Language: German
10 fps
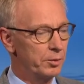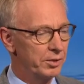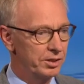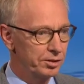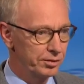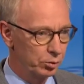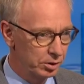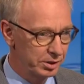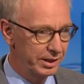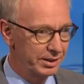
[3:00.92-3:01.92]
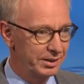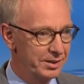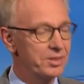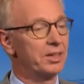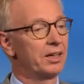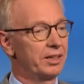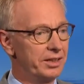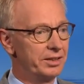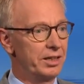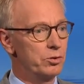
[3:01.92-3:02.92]
jemand nicht verurteilt ist,
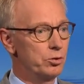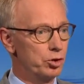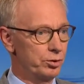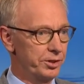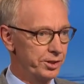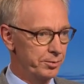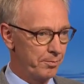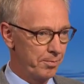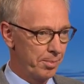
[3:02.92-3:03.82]
gilt er als unschuldig.